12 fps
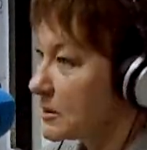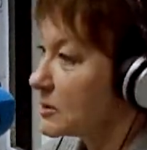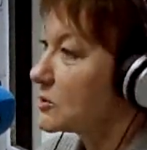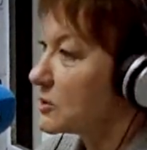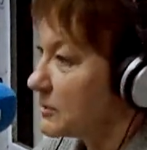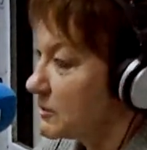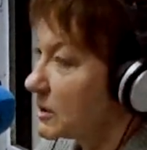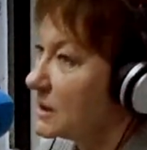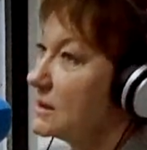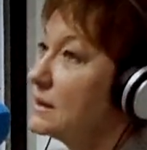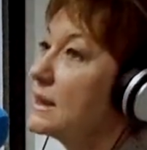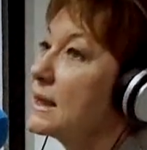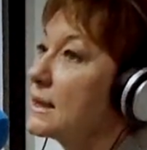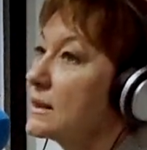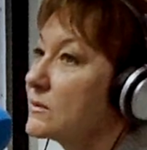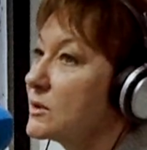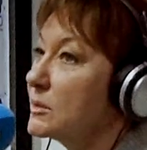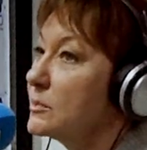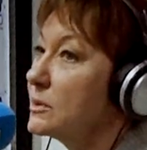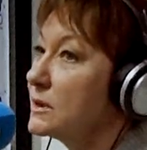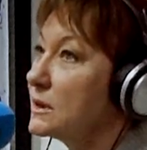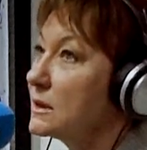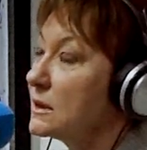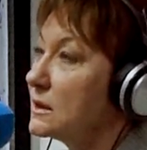Ярошевский, Илья Ярошевский в
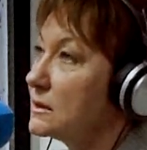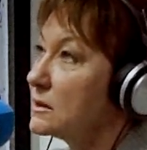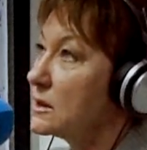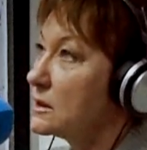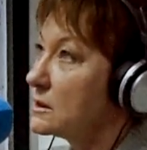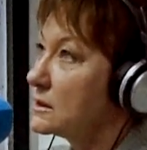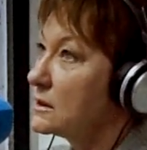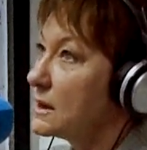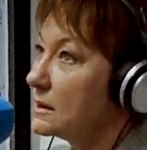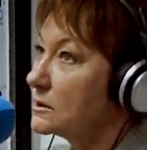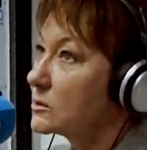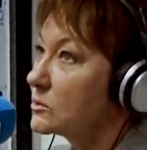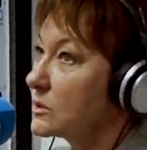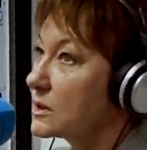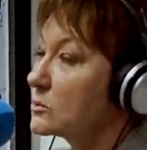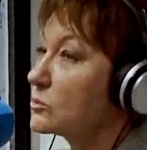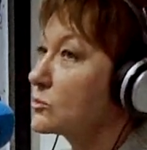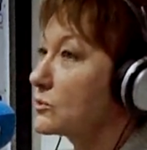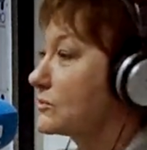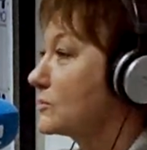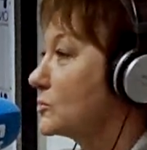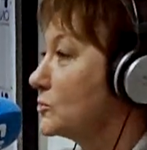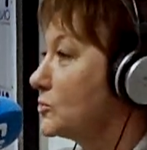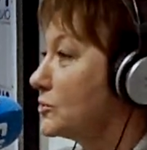Сибири, и третий редактор у нас, он же
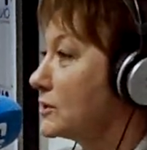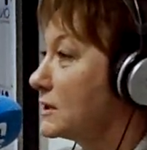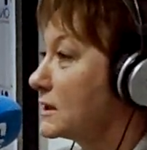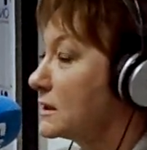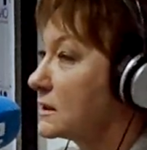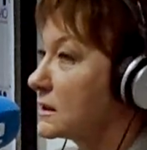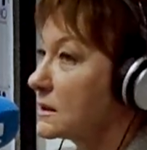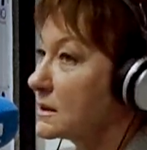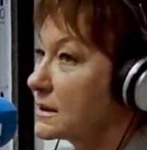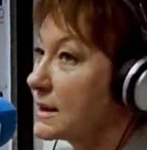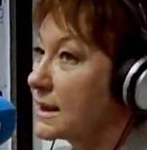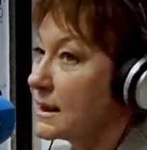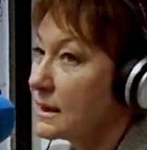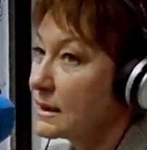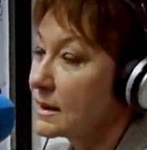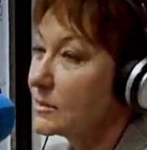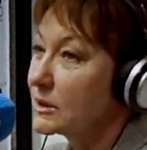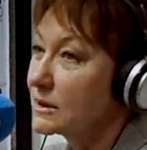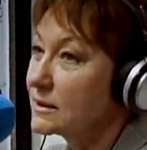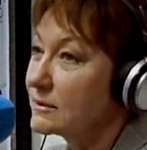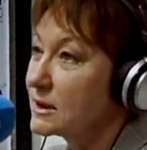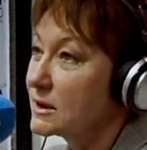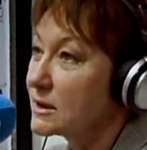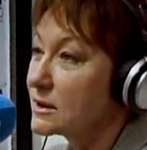ведущий, это команда
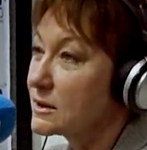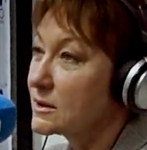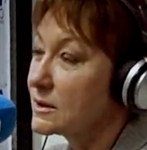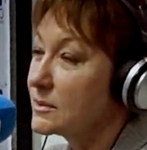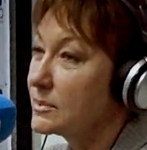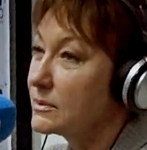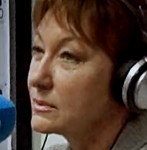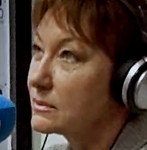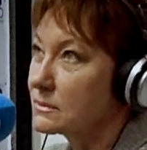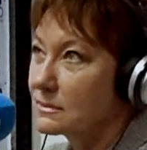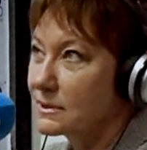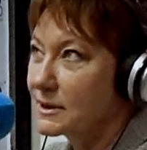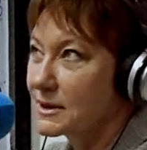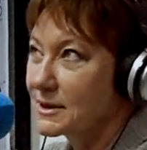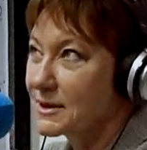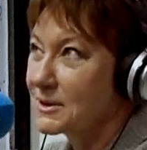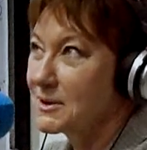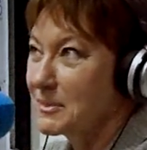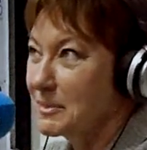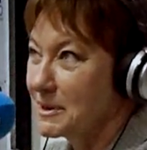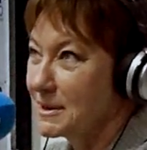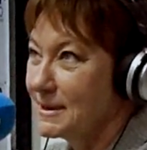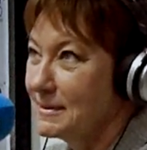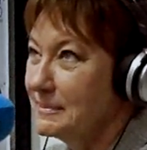КВН «Сердце, Сиби... «Сердце
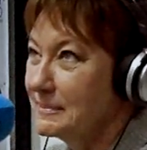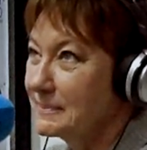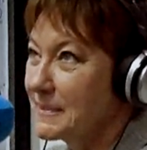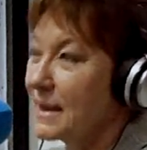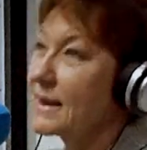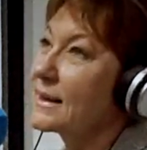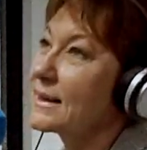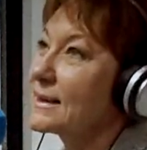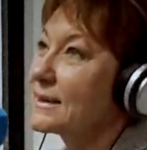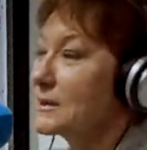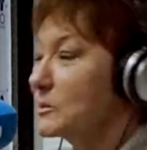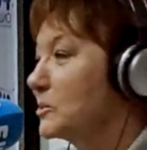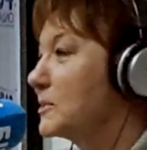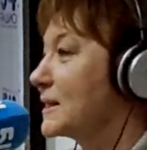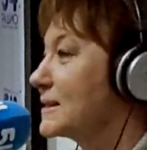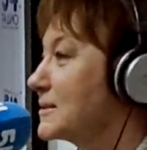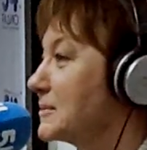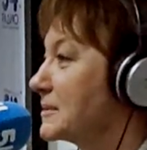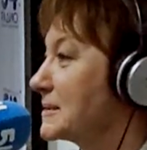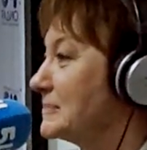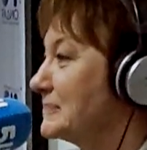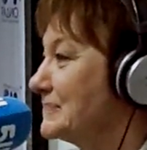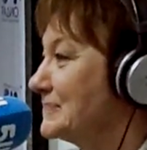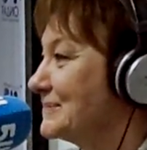Сибири», Егор Канцев.
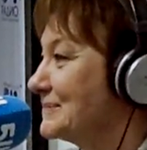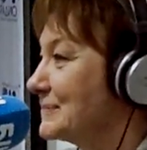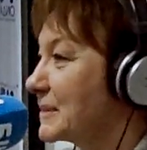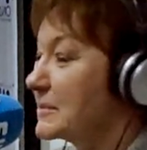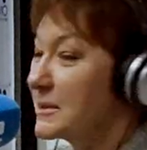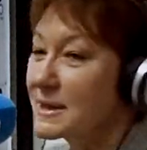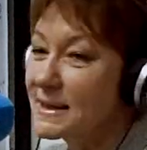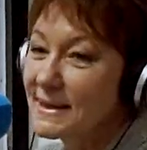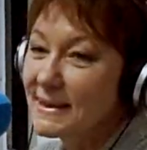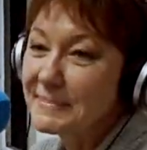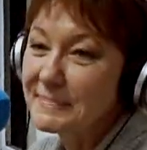Но ну, а Премьер-лига.